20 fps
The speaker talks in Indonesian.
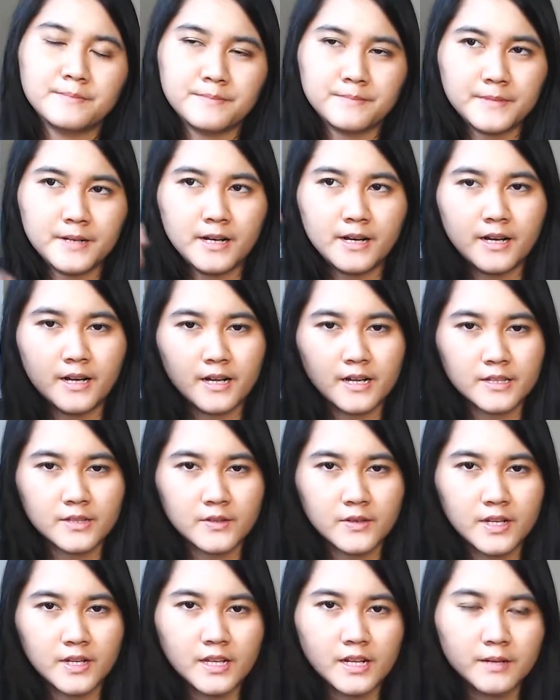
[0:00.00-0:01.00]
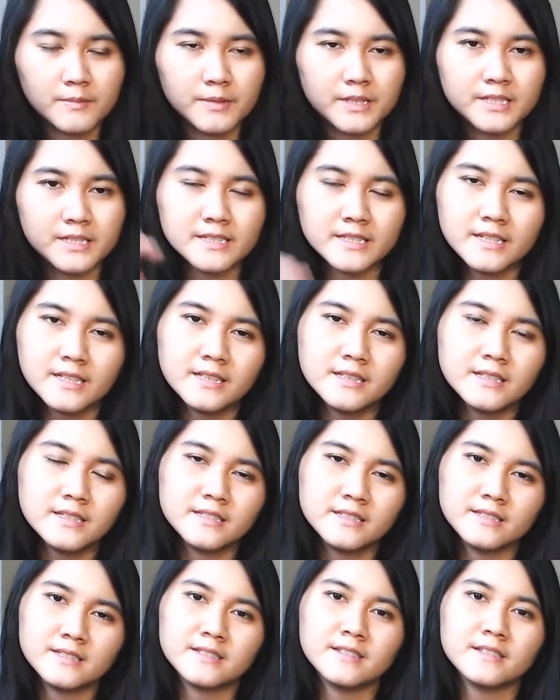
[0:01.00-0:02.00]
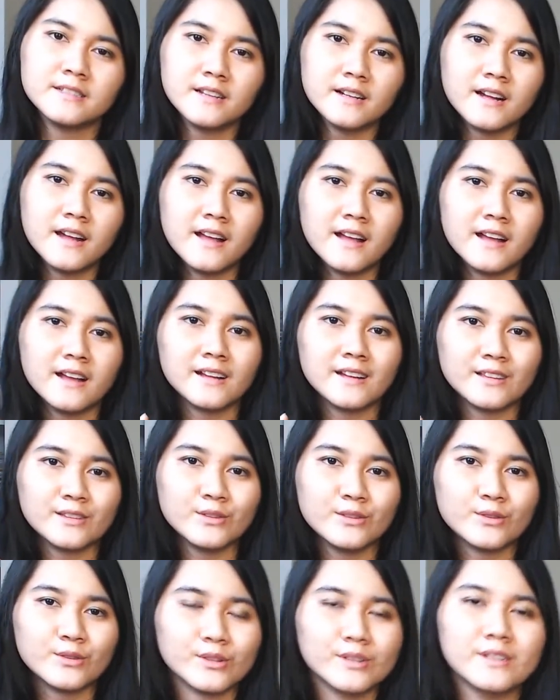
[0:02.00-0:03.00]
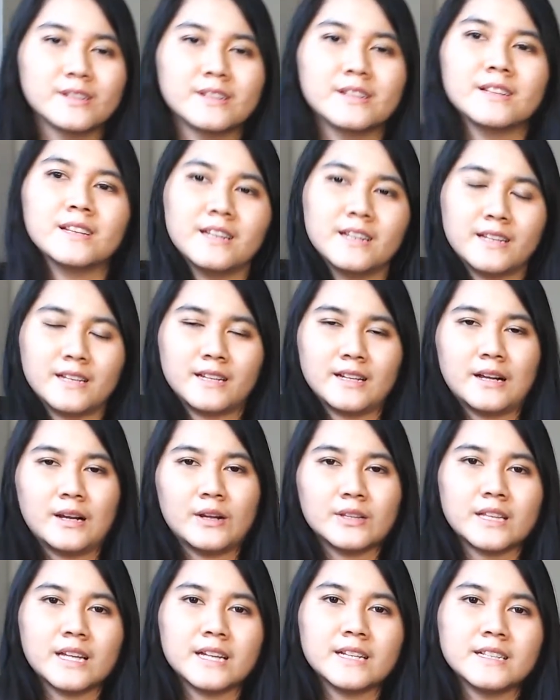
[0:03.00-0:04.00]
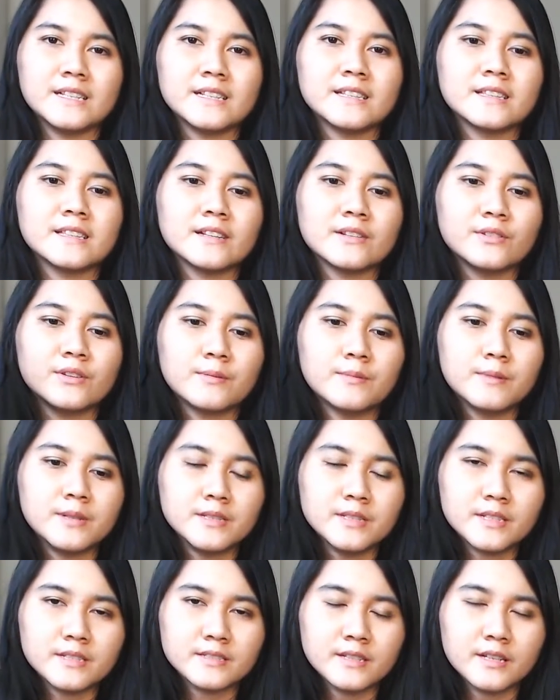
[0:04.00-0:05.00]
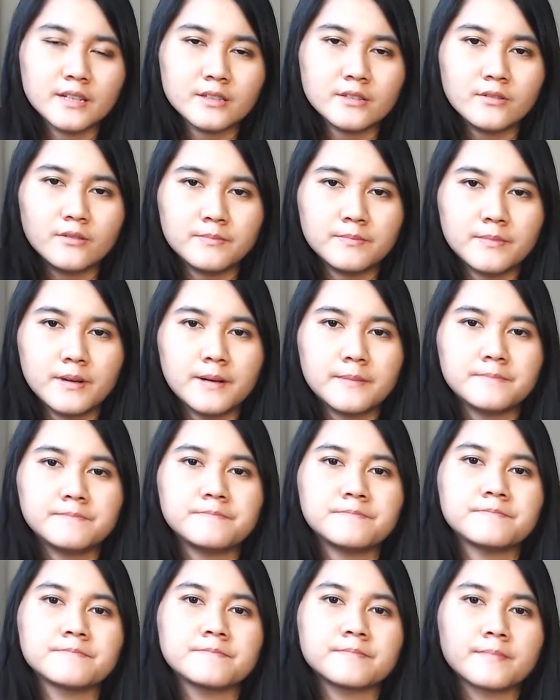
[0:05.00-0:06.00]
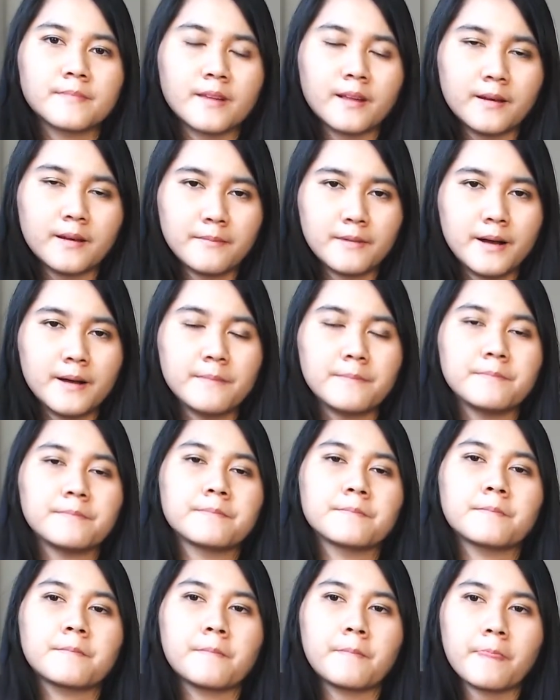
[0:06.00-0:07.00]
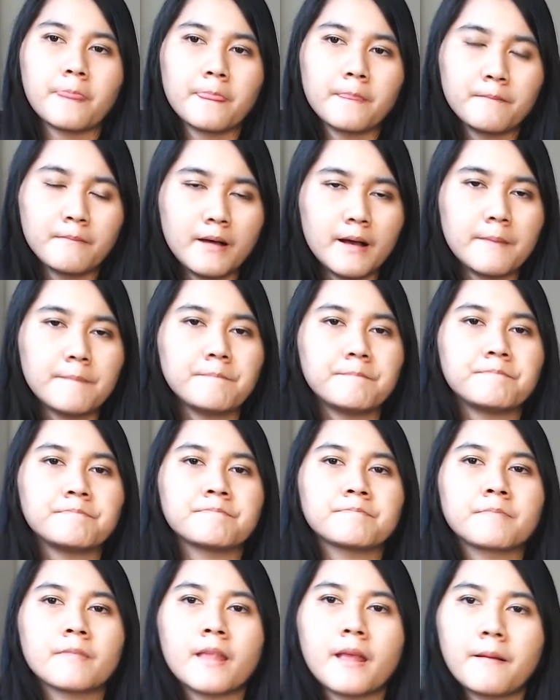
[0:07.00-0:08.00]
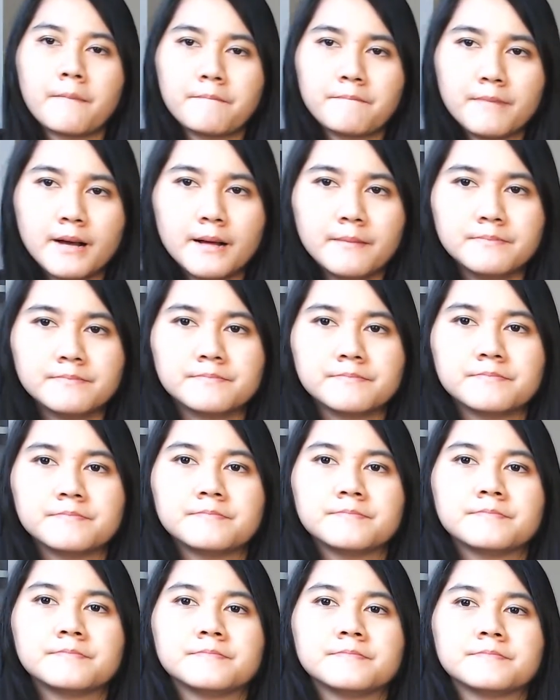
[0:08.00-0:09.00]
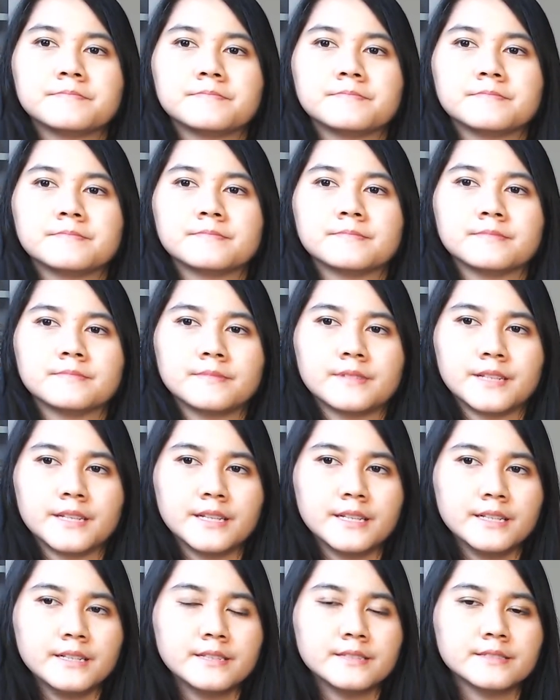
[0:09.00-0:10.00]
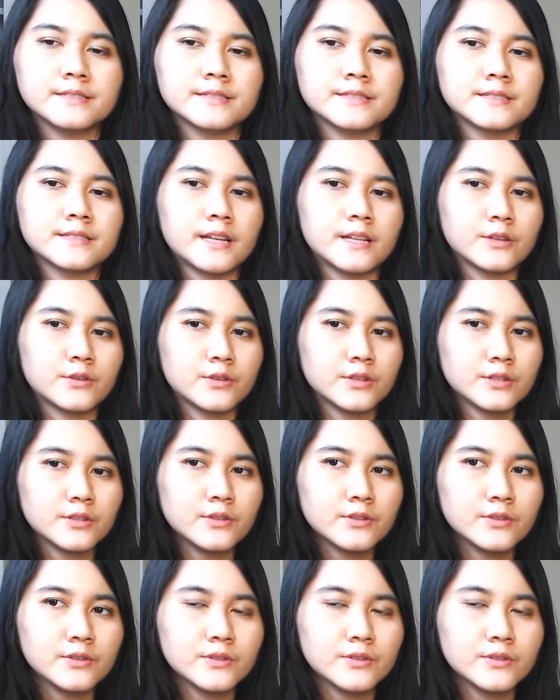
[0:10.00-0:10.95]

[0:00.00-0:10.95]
uh, ketukan yang lebih kecil setengah ketuk kalau tadi kita udah belajar seketuk pam pam pam pam ini satu ketuk